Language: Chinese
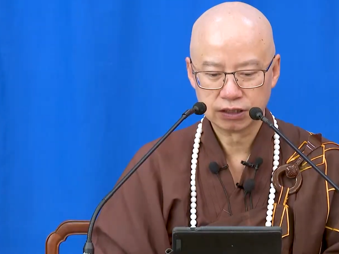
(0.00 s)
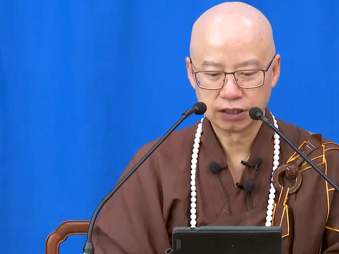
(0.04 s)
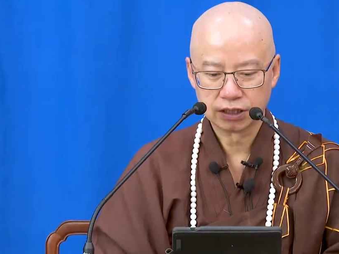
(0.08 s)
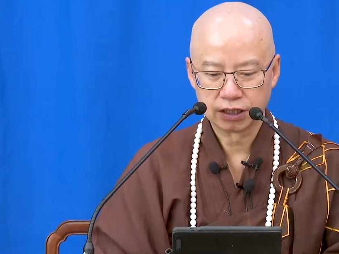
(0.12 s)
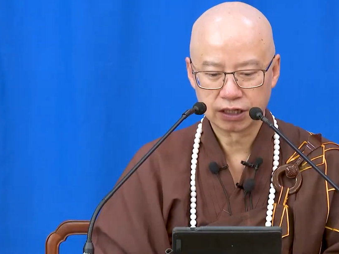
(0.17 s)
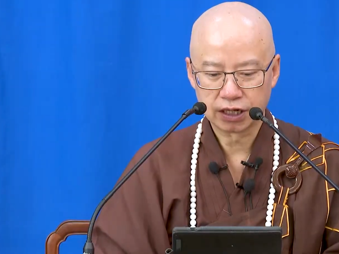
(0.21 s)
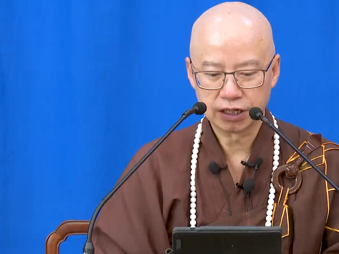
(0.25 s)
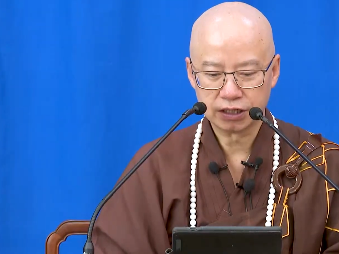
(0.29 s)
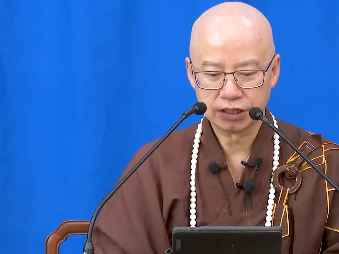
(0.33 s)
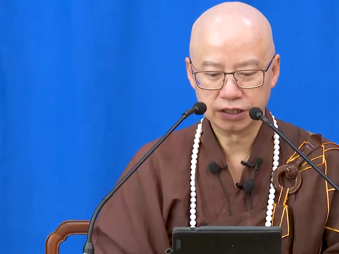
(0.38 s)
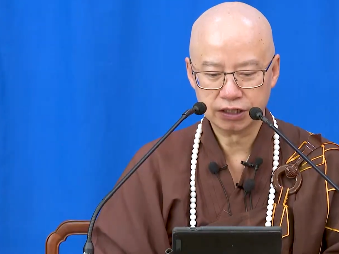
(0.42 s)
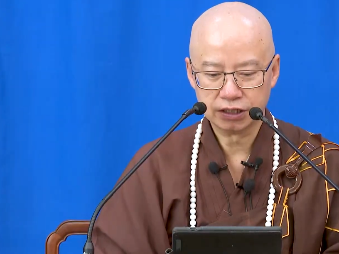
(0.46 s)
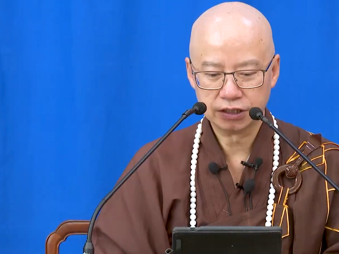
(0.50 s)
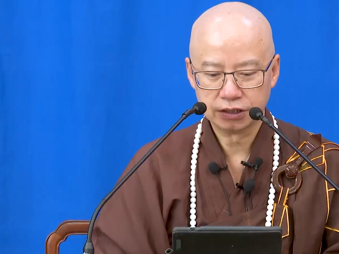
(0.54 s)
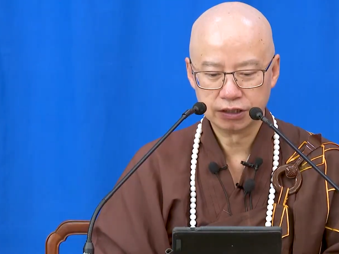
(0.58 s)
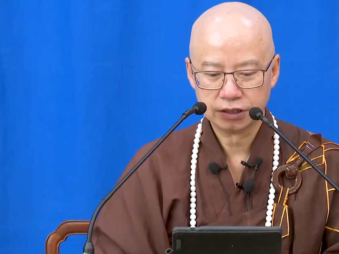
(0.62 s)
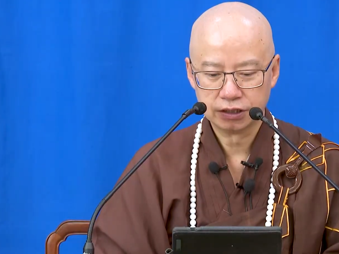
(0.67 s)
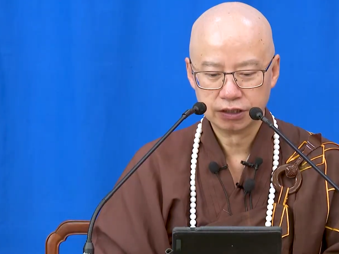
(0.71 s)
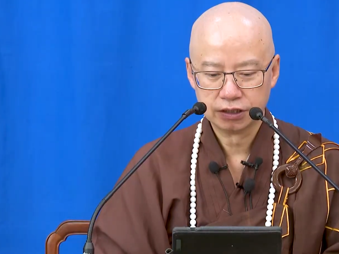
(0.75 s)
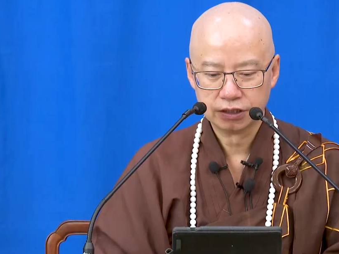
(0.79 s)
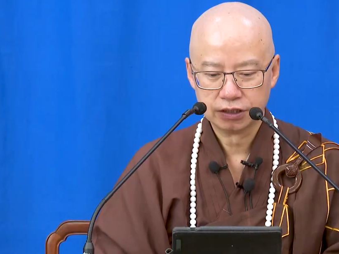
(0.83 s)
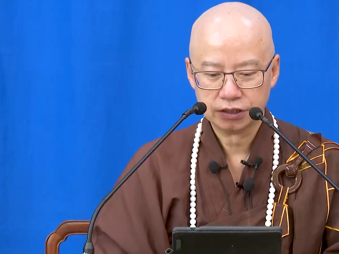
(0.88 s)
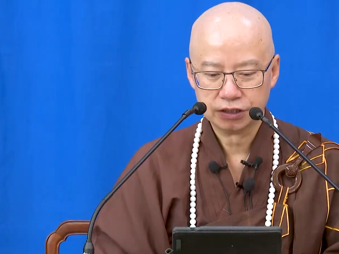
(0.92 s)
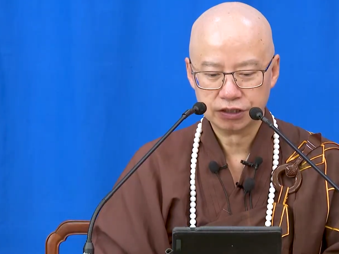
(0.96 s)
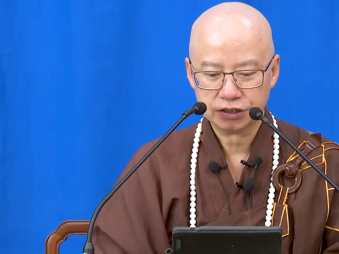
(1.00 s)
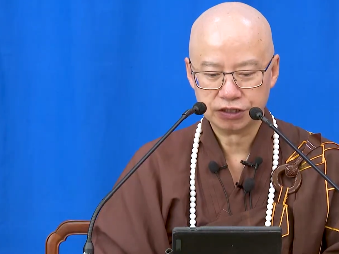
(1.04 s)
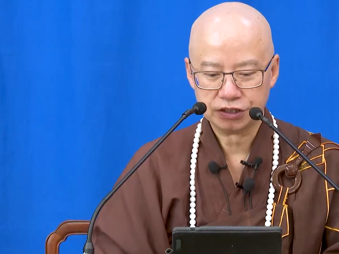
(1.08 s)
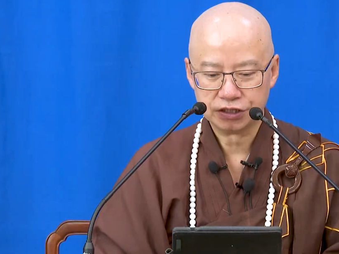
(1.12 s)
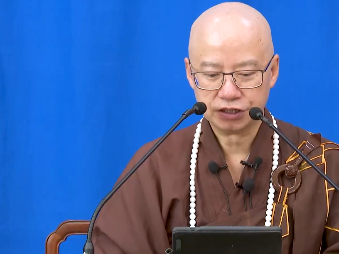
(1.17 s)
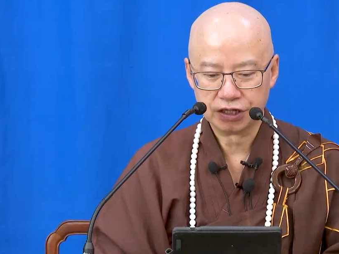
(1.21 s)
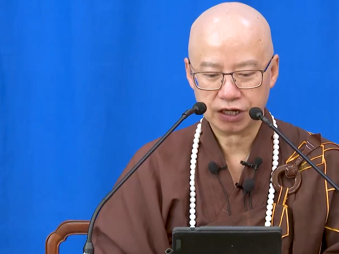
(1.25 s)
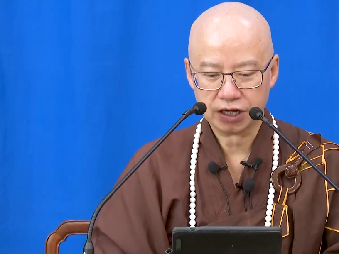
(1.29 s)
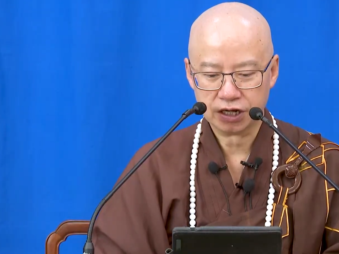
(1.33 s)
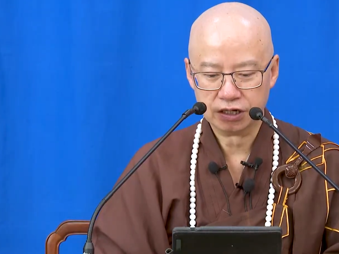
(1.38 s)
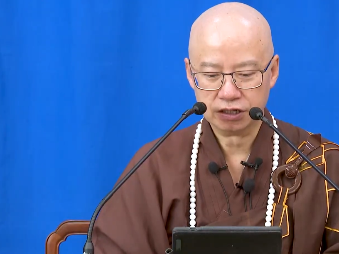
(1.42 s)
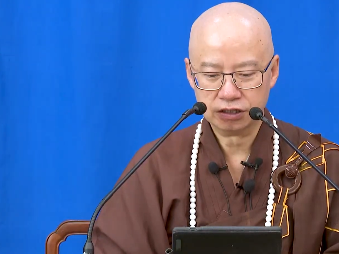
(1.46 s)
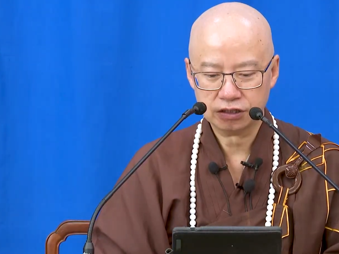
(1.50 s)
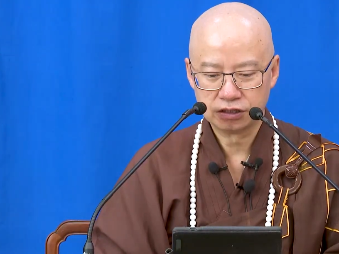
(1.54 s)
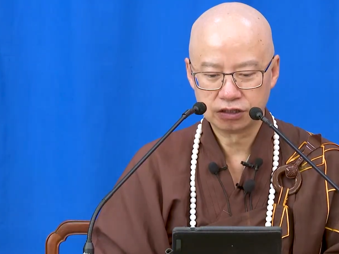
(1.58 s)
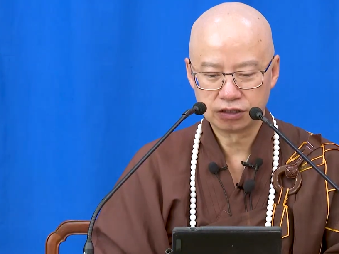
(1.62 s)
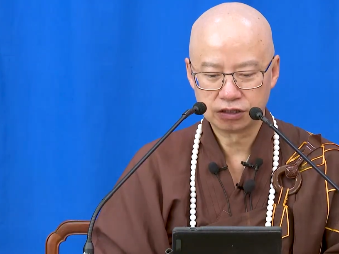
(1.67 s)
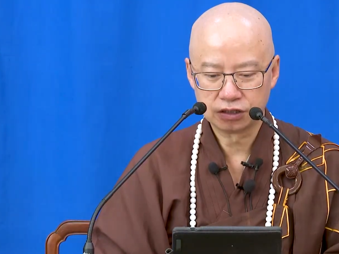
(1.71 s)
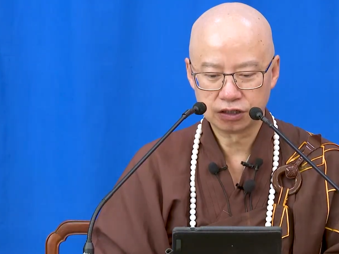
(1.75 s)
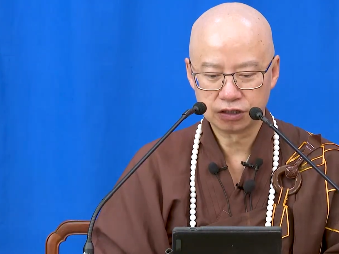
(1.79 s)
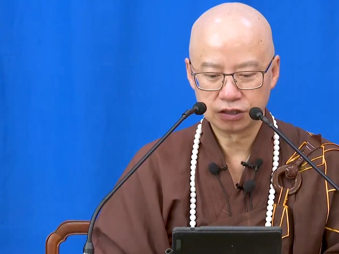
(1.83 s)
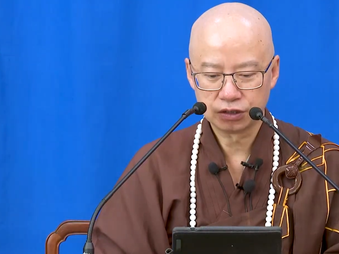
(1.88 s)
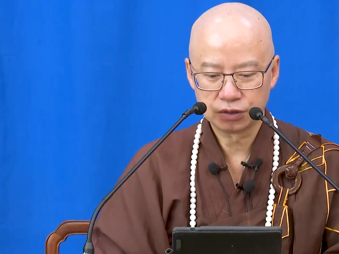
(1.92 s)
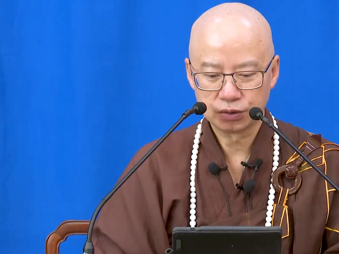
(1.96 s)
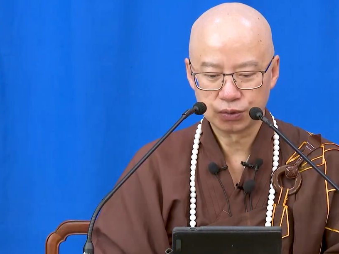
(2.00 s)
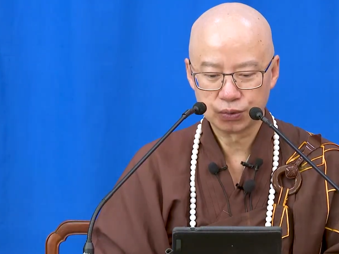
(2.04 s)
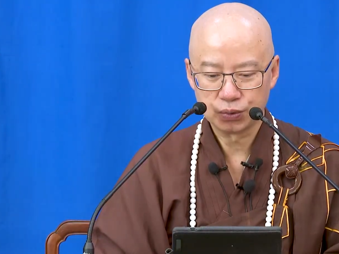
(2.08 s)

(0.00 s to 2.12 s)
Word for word: 该因前生